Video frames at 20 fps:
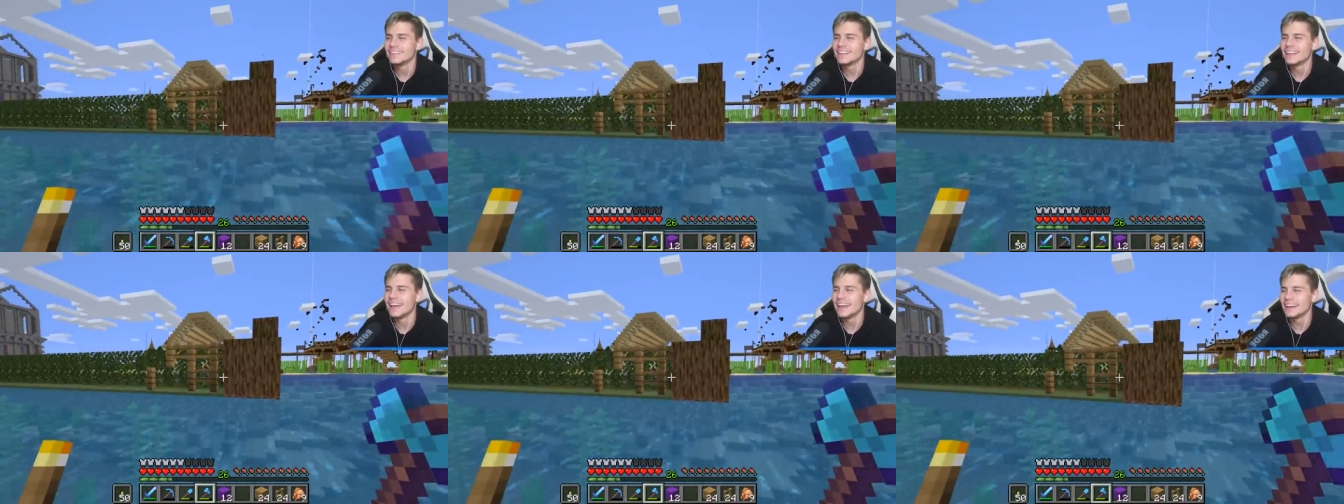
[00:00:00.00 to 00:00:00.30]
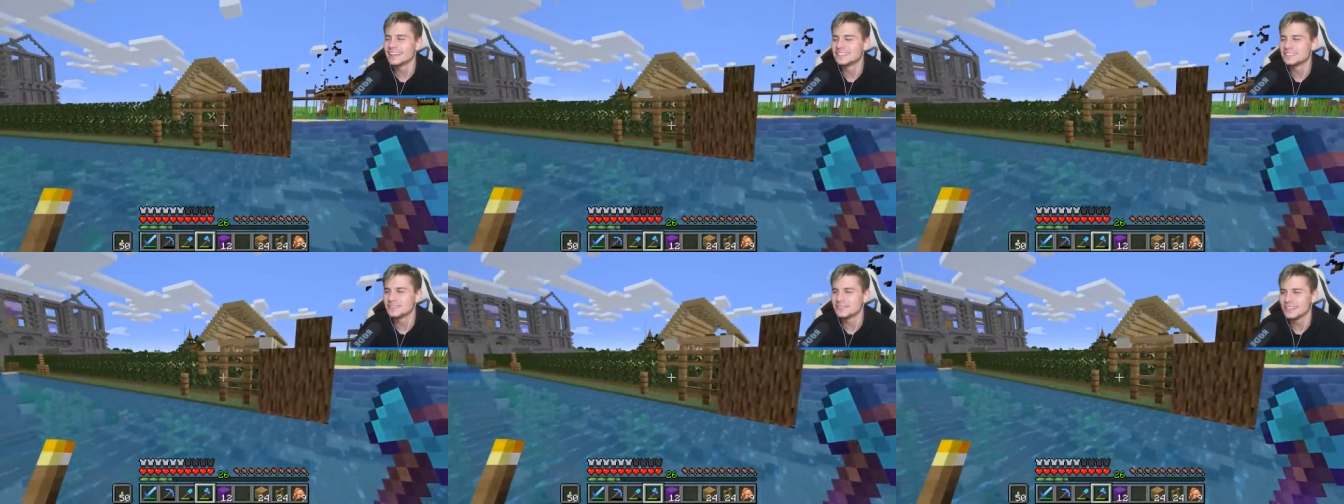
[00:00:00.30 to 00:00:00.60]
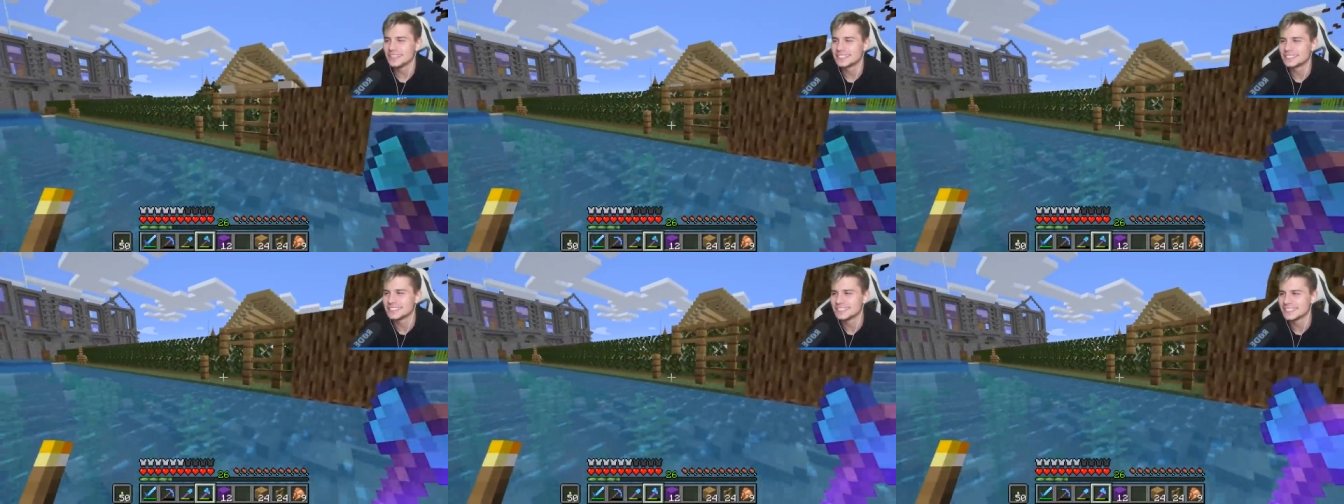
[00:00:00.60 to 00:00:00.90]
to tak
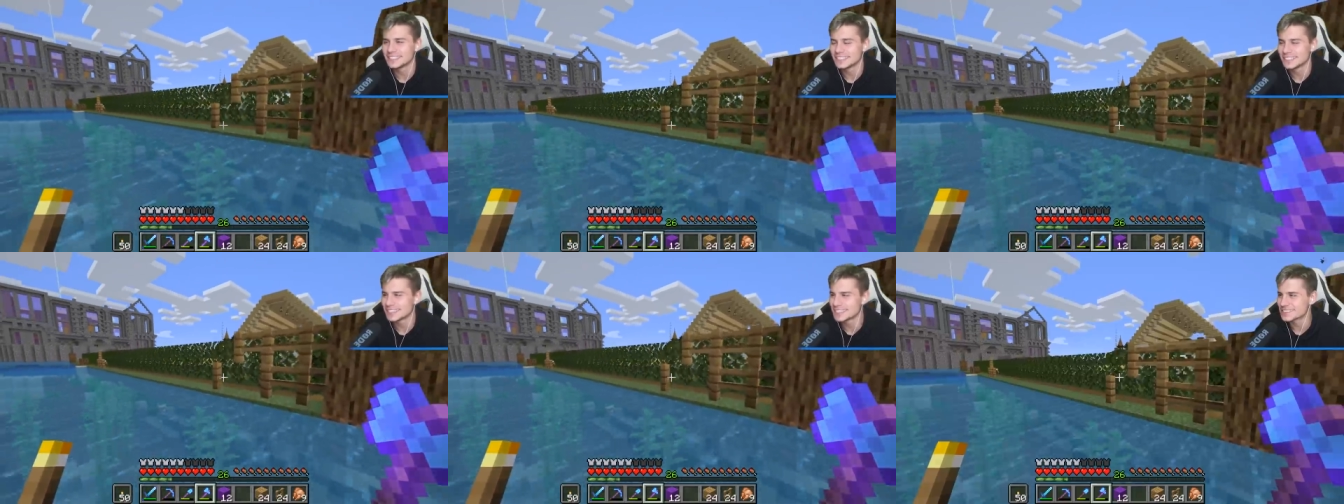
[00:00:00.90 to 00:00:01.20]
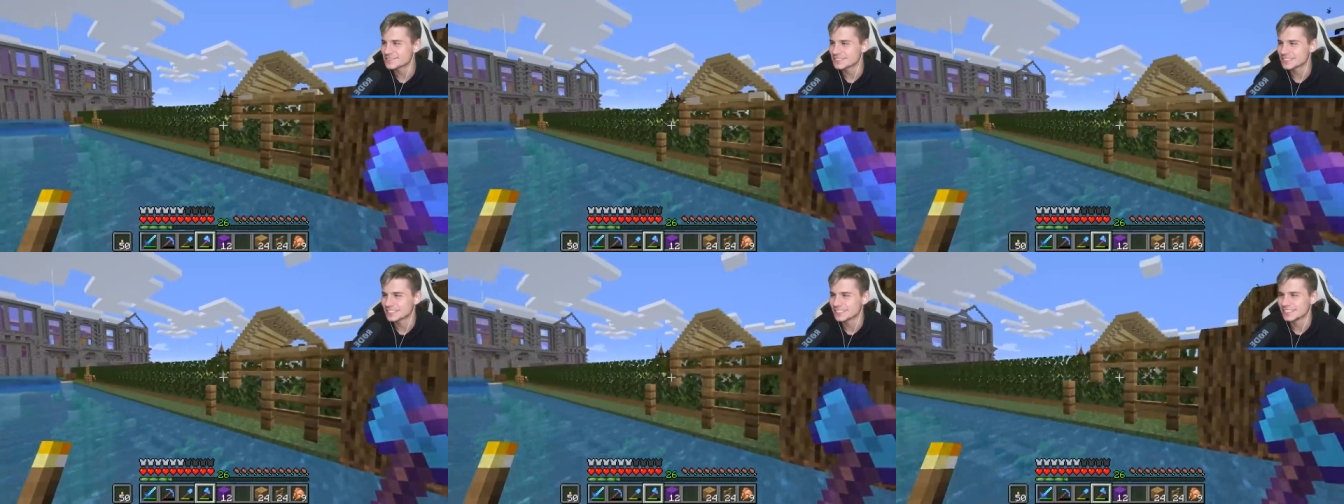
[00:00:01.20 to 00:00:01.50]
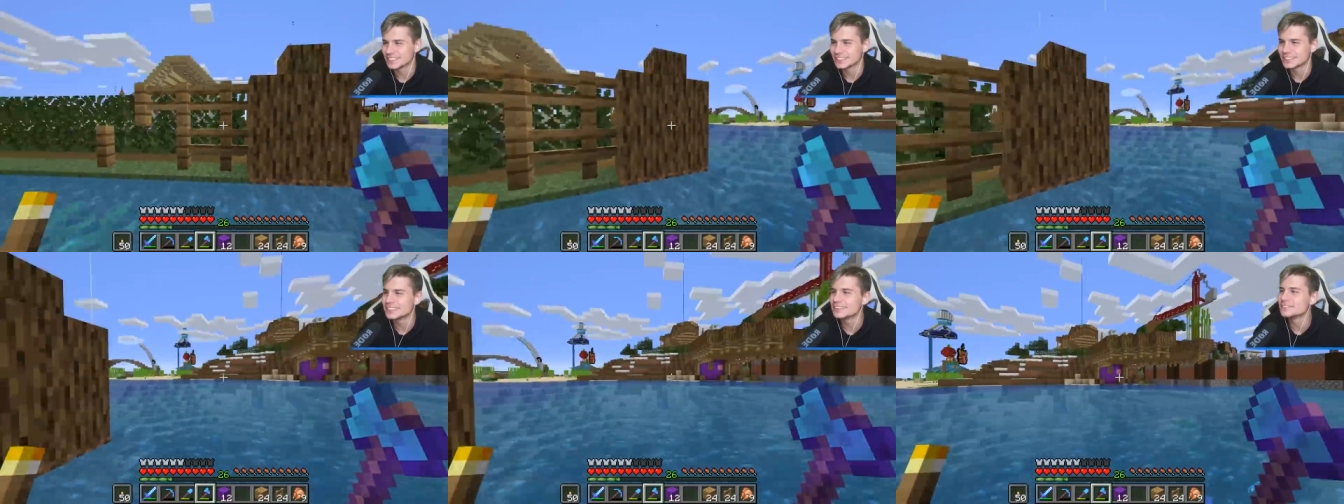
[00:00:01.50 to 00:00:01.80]
śmiesznie teraz
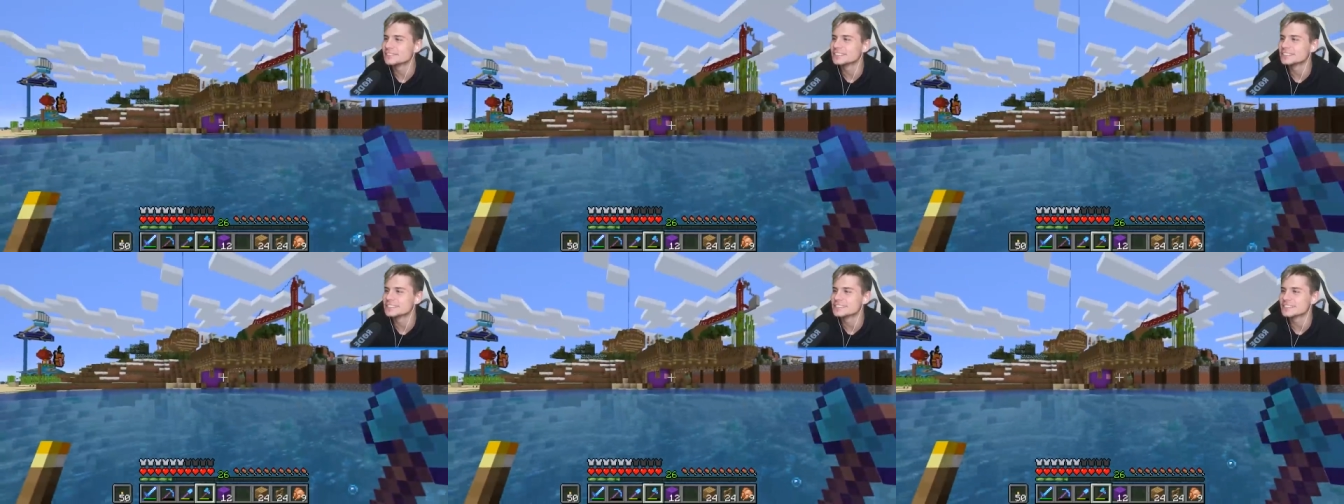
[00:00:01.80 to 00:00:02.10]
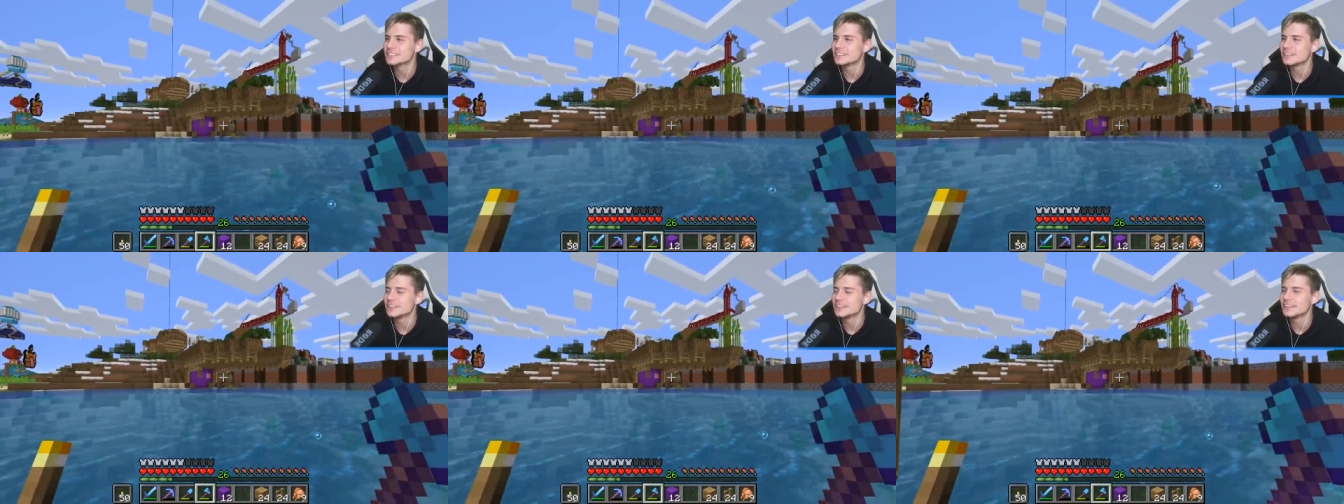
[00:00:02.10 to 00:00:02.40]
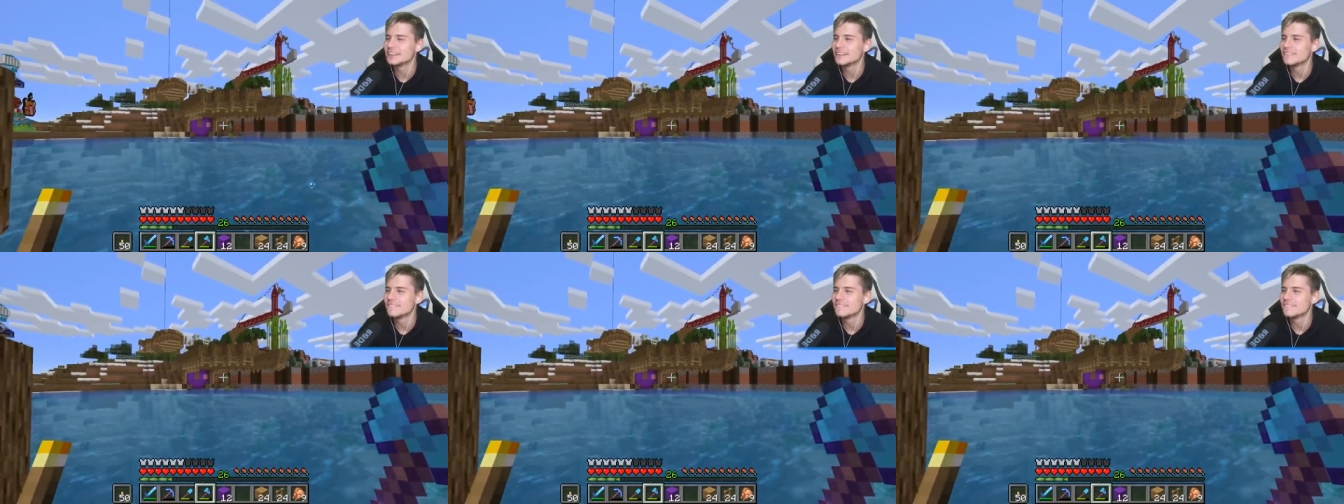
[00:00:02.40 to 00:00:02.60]
wygląda wszystko.